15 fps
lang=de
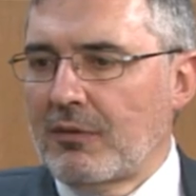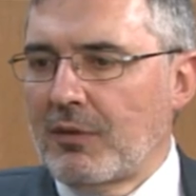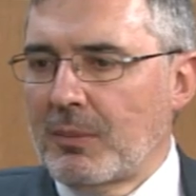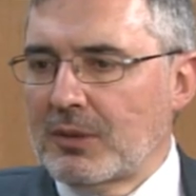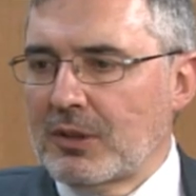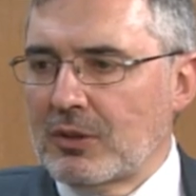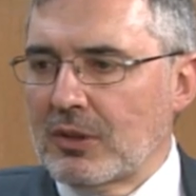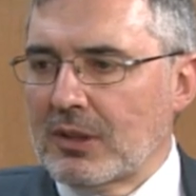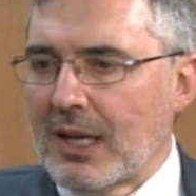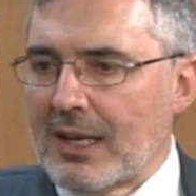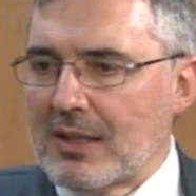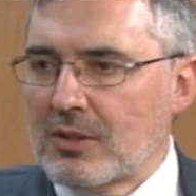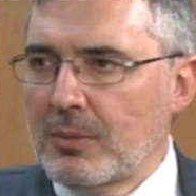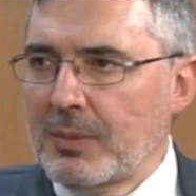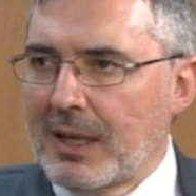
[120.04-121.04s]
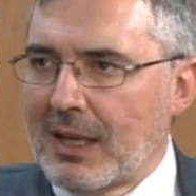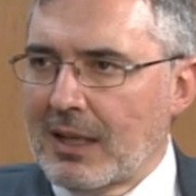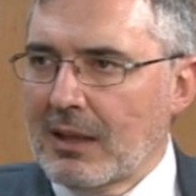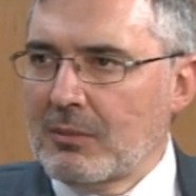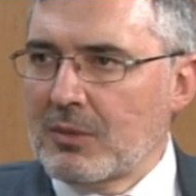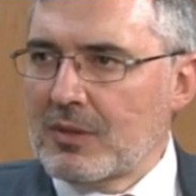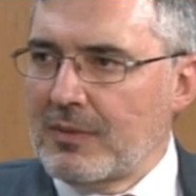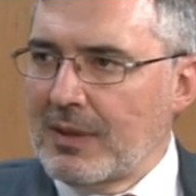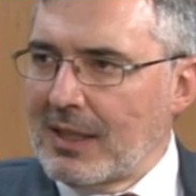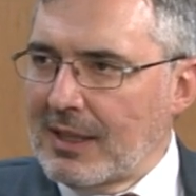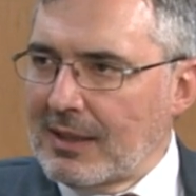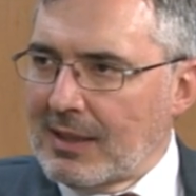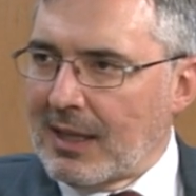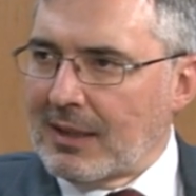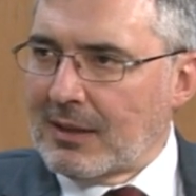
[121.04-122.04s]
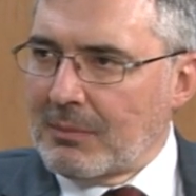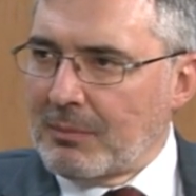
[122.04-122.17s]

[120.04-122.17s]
wo man die Türkei so behandeln muss wie jeden anderen